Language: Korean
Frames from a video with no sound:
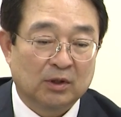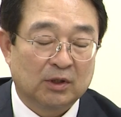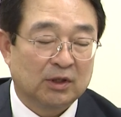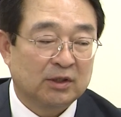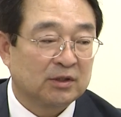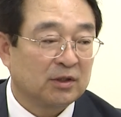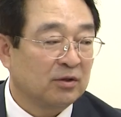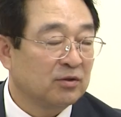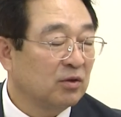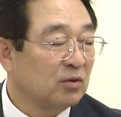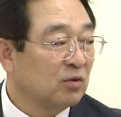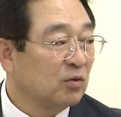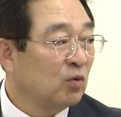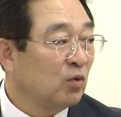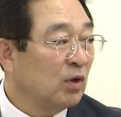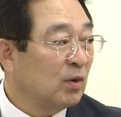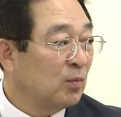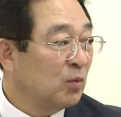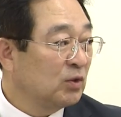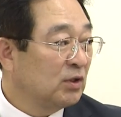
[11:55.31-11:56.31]
2차선으로
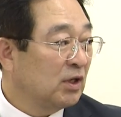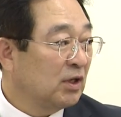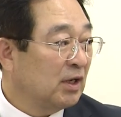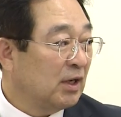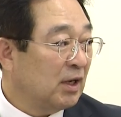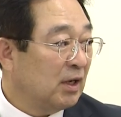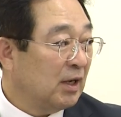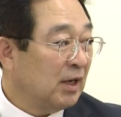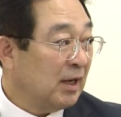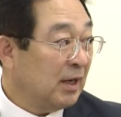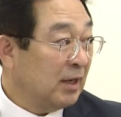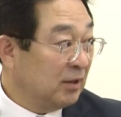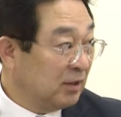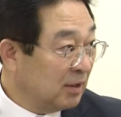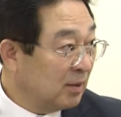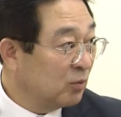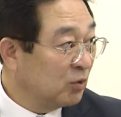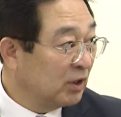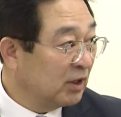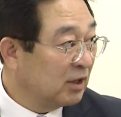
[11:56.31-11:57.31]

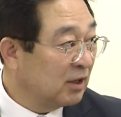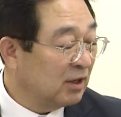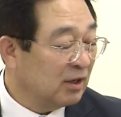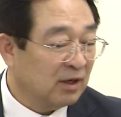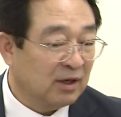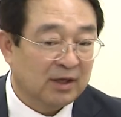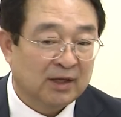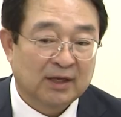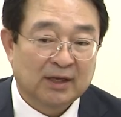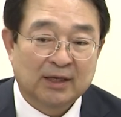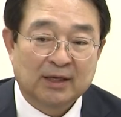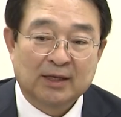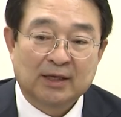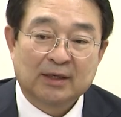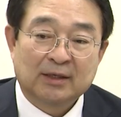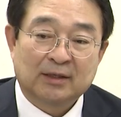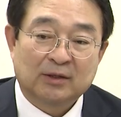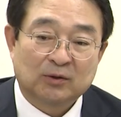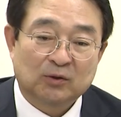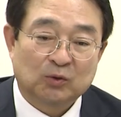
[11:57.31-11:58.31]
확보장하려다 보니까 음.
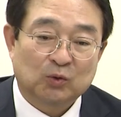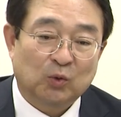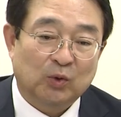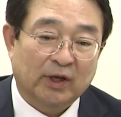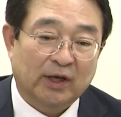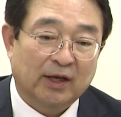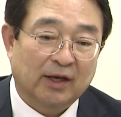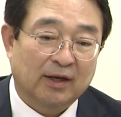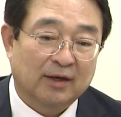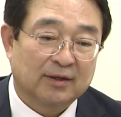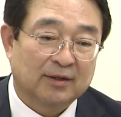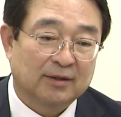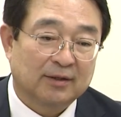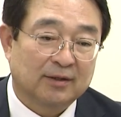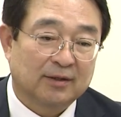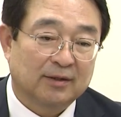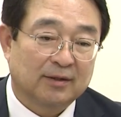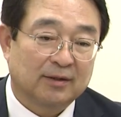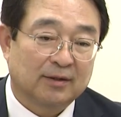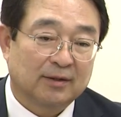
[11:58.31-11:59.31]
그쪽에
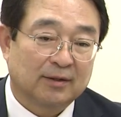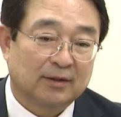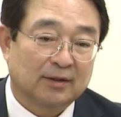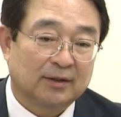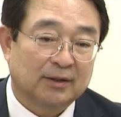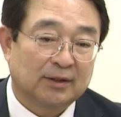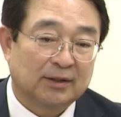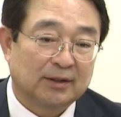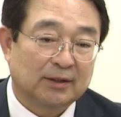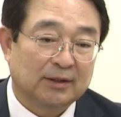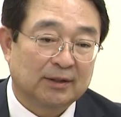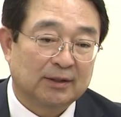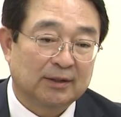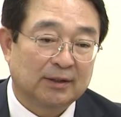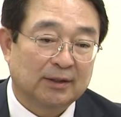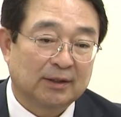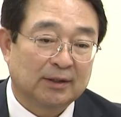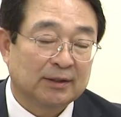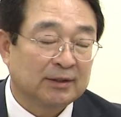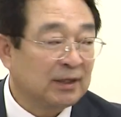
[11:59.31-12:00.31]
그
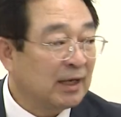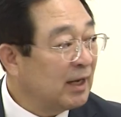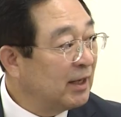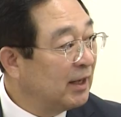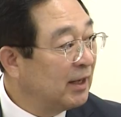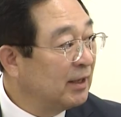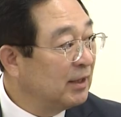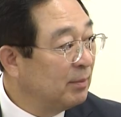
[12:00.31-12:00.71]
산에